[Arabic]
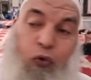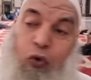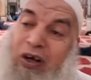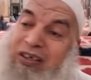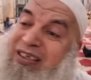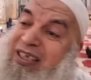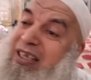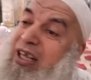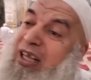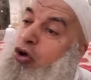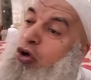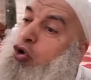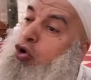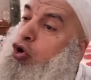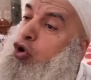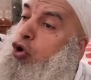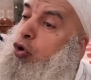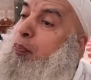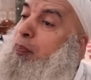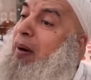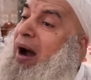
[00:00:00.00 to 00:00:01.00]

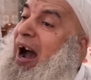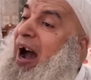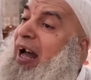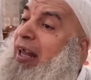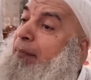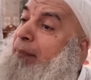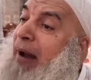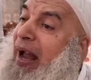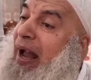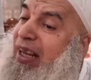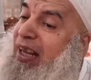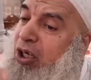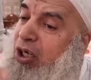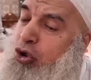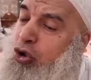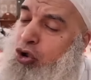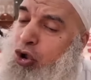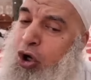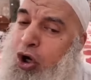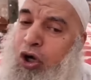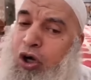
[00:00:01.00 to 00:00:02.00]
وستكون بعد
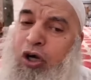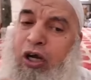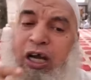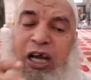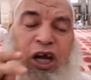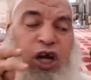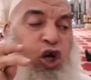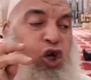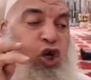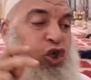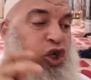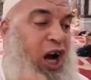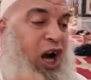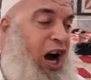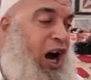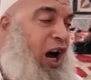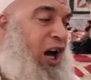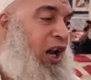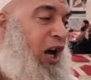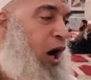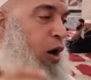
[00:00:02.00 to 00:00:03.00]
بيعته
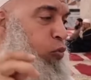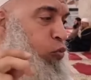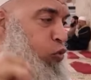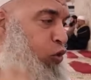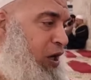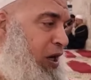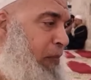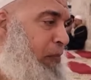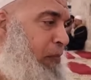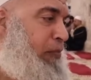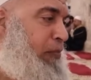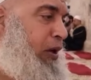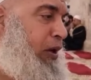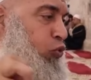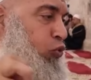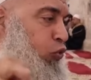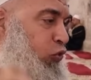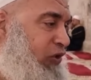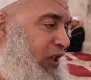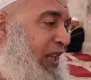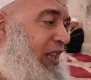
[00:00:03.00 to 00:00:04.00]
إشارة مهمة
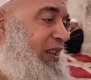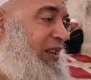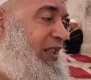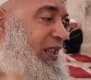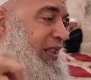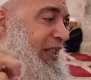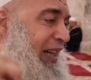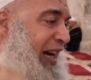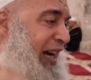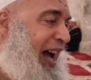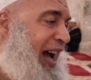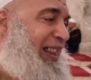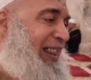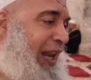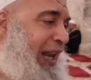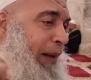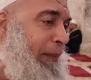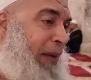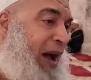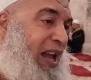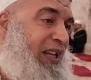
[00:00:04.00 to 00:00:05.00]
تصدق
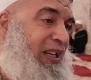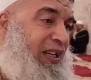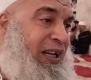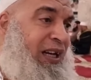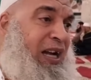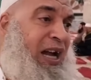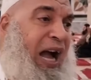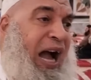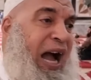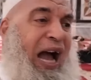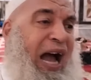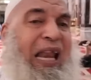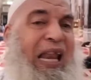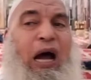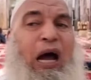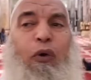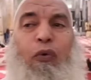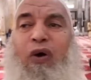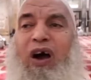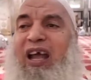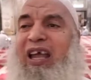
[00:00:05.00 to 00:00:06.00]
هذا البيع
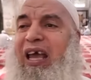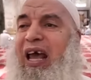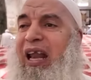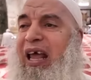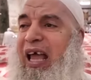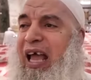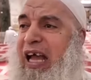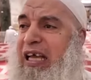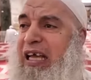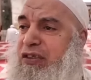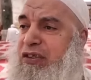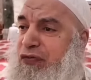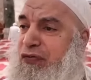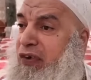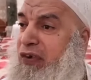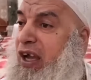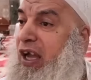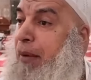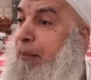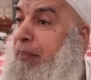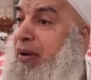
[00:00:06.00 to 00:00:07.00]
ألا وهي الخسف
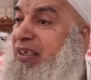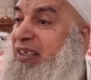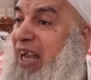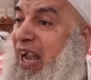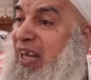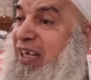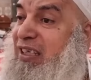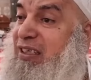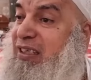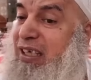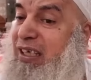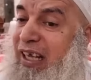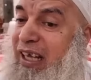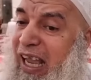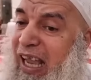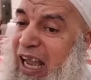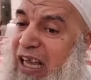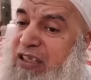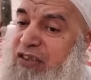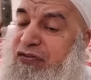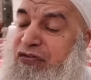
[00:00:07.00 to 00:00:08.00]
بجيش
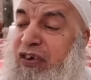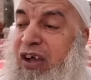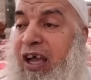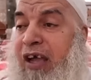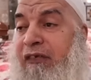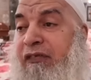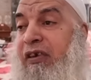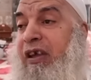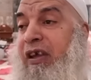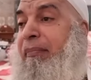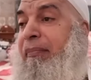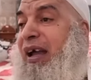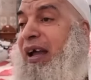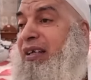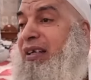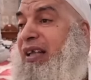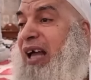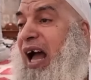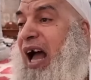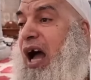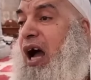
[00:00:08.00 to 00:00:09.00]
الخسف في
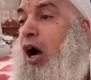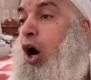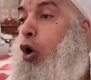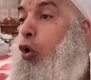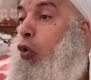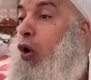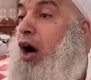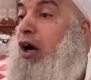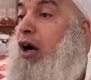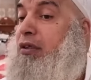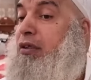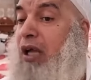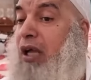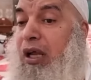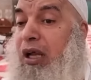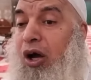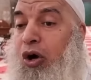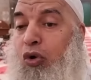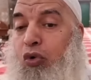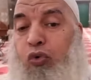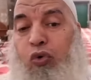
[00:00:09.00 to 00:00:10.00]
بيداء وقتها
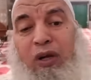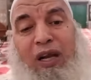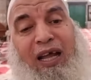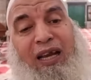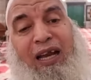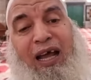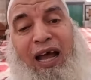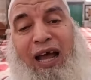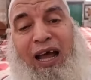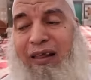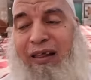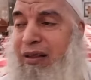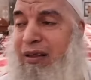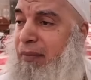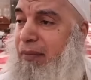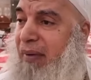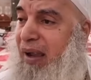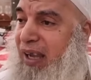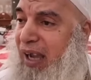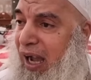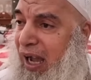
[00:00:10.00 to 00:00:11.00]
نقول أن هذه
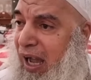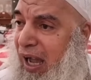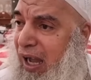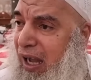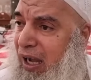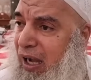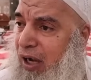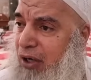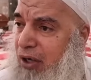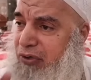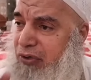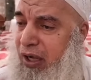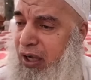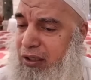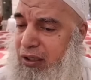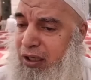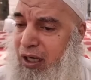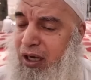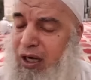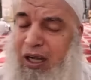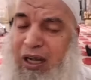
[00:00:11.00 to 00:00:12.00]
البيعة
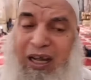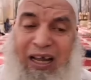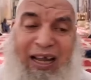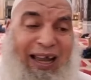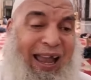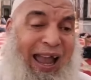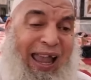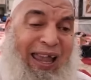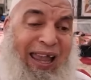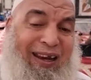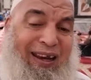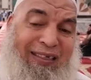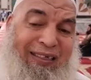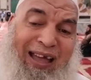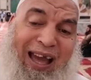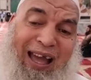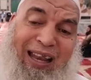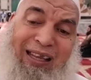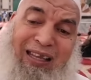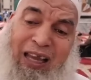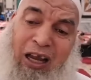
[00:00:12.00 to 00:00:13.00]
صحيحة غير
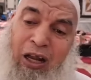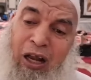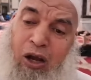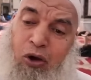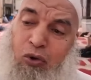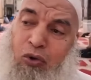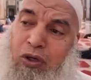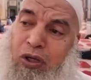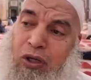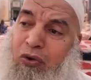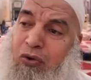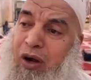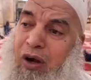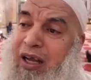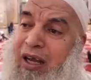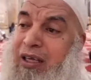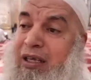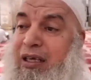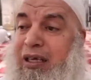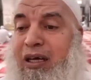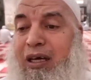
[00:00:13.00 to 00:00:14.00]
ذلك نقول
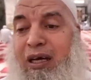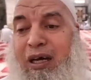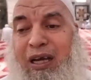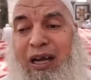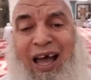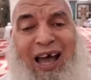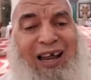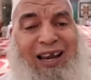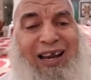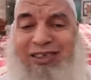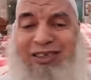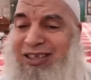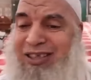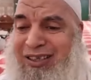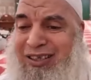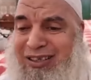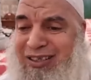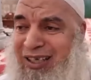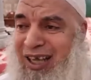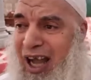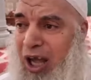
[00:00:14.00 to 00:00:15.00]
إخواني لا
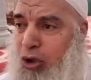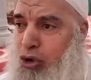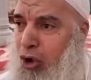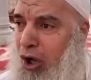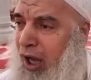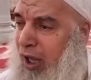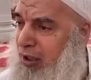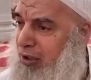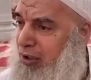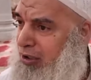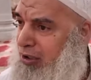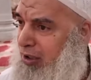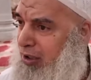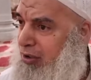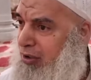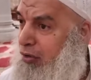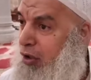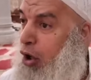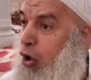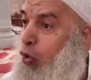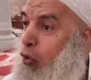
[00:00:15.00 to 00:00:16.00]
نستطيع أن نحضر
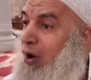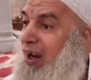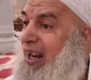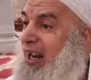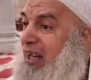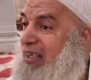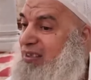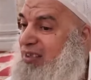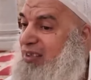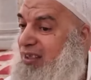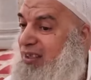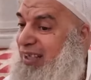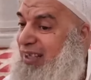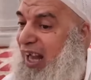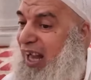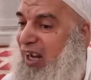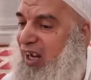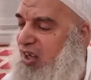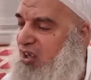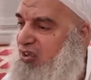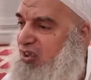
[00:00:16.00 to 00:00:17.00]
ولا نستطيع أن